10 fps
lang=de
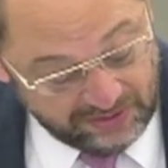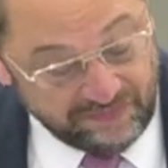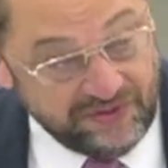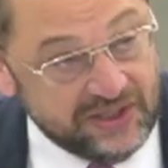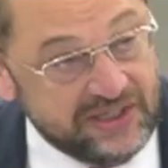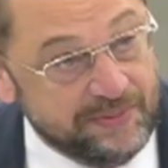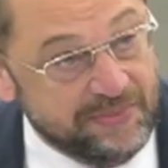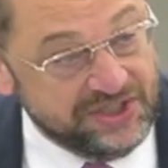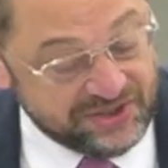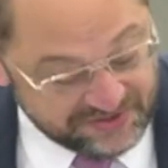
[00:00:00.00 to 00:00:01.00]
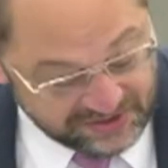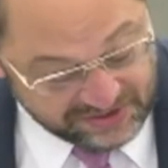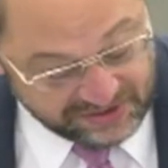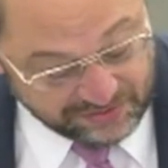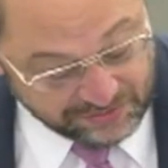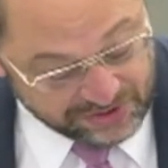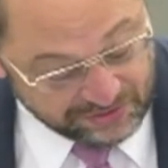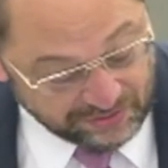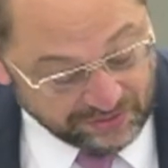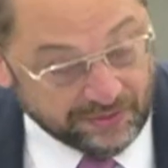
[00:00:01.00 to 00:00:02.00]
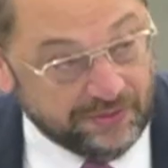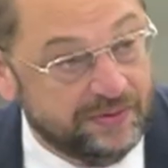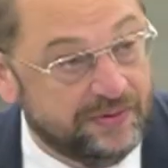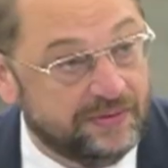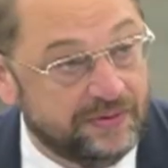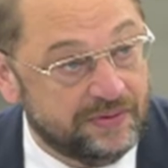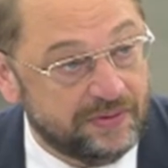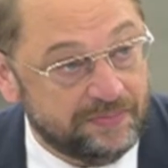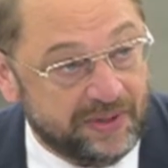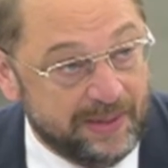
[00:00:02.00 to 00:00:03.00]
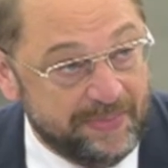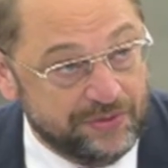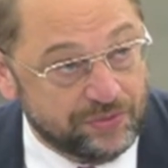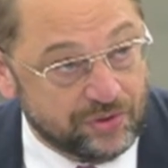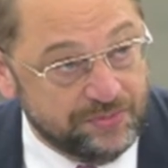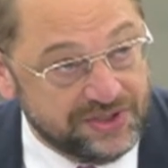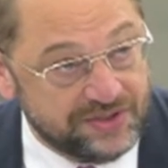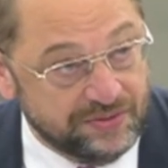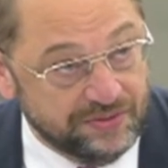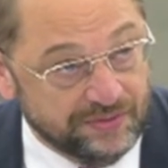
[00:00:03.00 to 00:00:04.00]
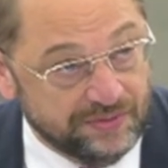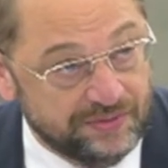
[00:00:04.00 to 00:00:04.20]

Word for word: Wir, die Gemeinschaftsinstitutionen, Parlament und Kommission,